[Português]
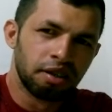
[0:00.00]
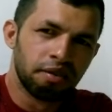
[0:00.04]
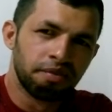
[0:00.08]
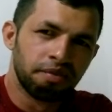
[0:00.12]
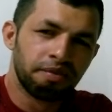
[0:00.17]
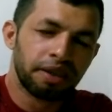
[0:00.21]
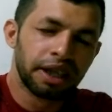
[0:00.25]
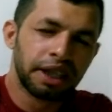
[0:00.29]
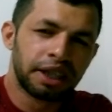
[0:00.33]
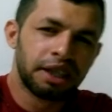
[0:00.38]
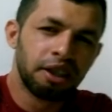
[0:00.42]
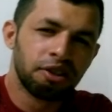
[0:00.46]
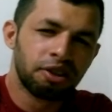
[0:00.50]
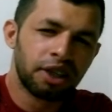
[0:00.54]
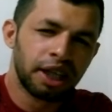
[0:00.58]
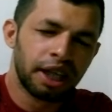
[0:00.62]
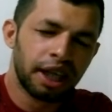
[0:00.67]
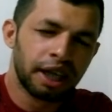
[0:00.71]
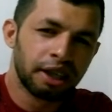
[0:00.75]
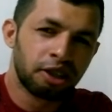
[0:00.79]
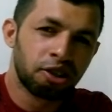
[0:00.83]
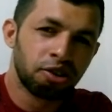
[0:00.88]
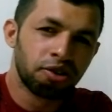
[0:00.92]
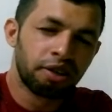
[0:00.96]
Mas Deus ele
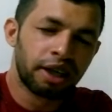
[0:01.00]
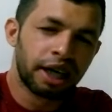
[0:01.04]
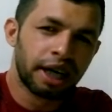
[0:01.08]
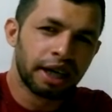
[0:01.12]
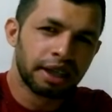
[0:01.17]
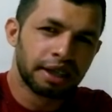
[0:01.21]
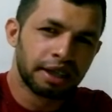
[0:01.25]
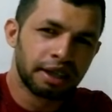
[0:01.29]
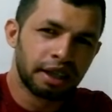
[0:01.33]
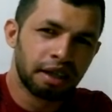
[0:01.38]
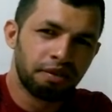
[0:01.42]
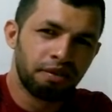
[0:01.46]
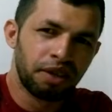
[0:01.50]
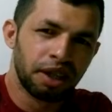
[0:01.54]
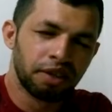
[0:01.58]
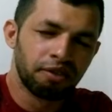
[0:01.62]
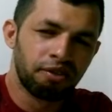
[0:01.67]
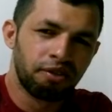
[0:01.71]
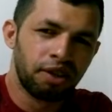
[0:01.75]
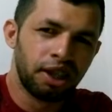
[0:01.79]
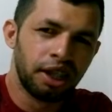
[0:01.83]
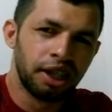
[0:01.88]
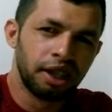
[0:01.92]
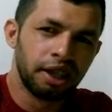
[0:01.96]
achou graça na minha
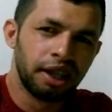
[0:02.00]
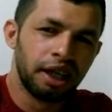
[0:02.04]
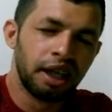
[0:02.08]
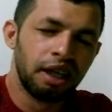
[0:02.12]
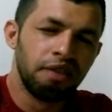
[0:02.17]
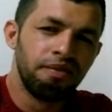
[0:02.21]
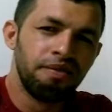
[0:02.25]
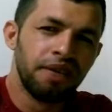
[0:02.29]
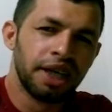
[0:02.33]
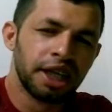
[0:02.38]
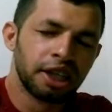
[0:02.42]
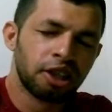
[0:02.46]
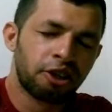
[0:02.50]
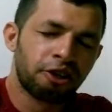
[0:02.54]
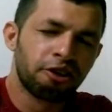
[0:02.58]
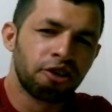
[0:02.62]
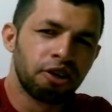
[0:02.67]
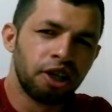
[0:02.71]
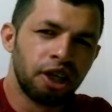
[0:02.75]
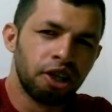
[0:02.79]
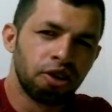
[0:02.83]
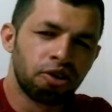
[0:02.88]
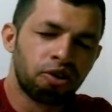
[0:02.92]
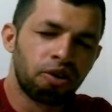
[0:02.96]
vida. Ele me
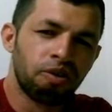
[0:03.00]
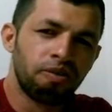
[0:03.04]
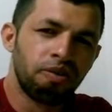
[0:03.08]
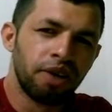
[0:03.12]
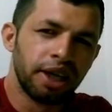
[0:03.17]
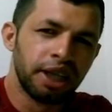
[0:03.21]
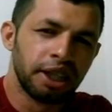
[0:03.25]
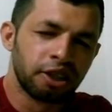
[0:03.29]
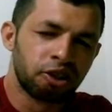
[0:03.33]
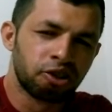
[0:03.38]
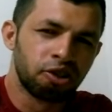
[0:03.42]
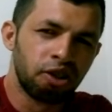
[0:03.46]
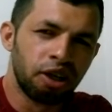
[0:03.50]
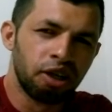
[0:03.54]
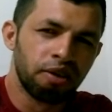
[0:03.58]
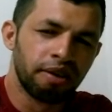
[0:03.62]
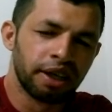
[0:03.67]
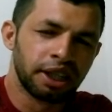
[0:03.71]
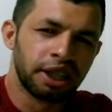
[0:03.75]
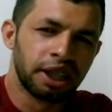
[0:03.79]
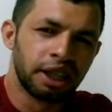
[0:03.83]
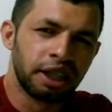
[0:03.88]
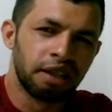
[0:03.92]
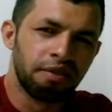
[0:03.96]
escolheu como ele escolheu
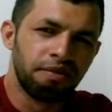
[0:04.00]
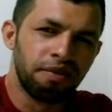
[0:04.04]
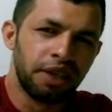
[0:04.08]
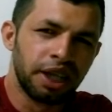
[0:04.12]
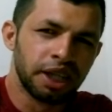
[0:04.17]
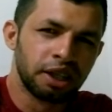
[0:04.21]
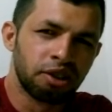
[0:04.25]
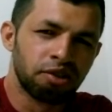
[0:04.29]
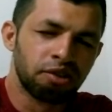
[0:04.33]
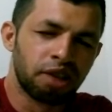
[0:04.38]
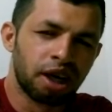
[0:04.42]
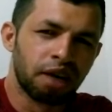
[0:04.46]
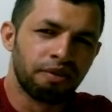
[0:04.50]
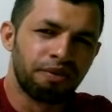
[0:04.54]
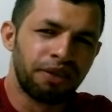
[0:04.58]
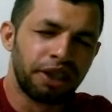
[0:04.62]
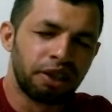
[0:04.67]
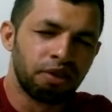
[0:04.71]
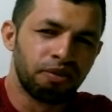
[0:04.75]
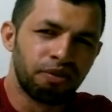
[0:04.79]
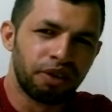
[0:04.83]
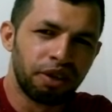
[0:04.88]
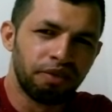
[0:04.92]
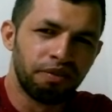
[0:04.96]
a Jeremias no
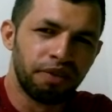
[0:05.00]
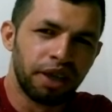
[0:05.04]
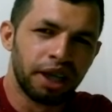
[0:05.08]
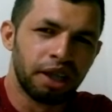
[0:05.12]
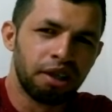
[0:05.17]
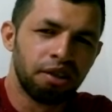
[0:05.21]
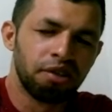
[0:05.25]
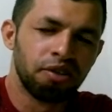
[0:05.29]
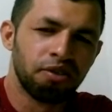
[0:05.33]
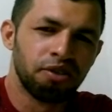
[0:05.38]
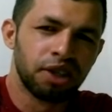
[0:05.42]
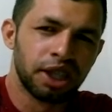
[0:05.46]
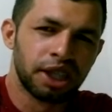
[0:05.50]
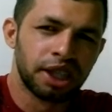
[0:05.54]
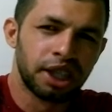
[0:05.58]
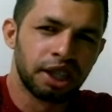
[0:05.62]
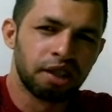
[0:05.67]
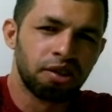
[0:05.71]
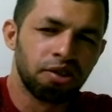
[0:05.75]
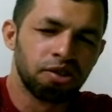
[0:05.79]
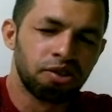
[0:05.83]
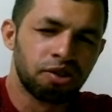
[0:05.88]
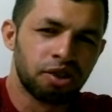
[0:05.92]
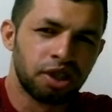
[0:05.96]
capítulo 1 e no
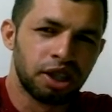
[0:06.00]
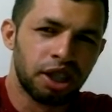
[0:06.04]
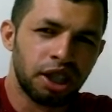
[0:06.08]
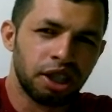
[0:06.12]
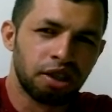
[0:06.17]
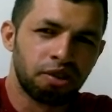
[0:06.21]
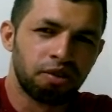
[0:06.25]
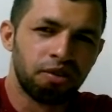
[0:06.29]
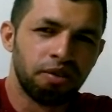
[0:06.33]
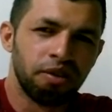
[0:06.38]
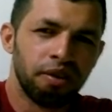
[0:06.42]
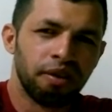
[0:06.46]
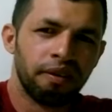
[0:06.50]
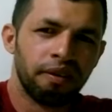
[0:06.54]
versículo 5.